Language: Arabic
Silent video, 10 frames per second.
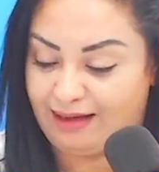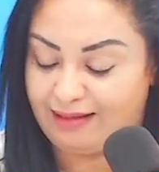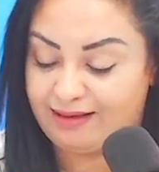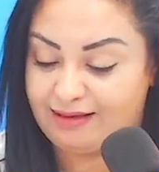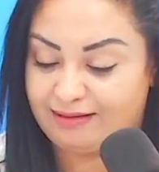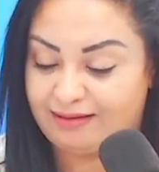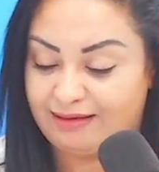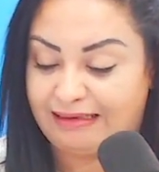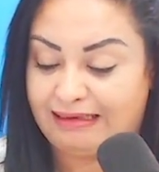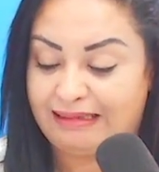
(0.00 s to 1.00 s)
اثارت
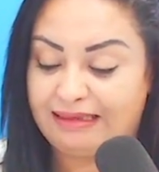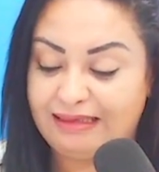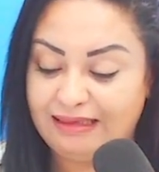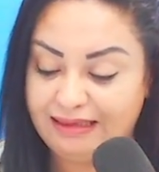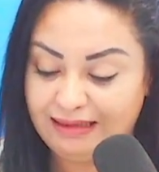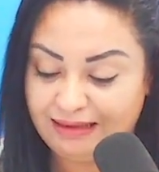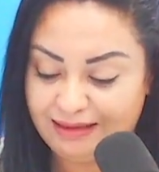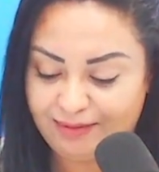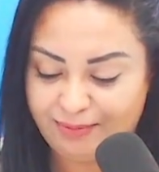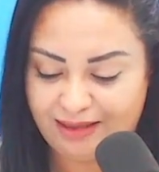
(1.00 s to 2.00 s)

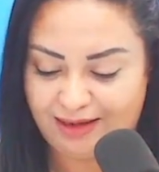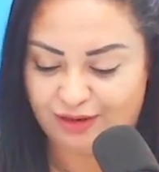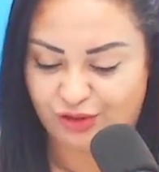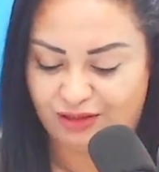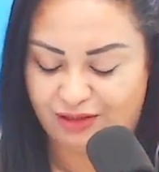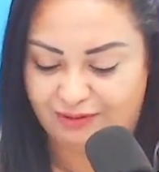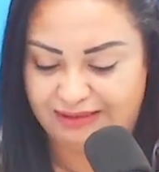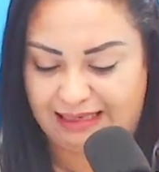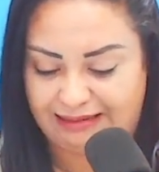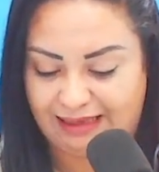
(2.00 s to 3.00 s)
الكثير من الجدل
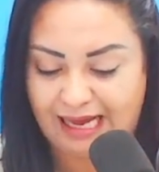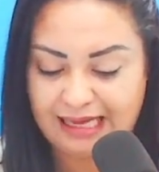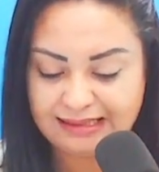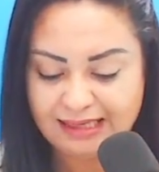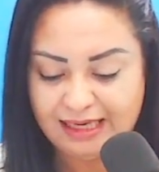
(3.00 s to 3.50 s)
والتعليقات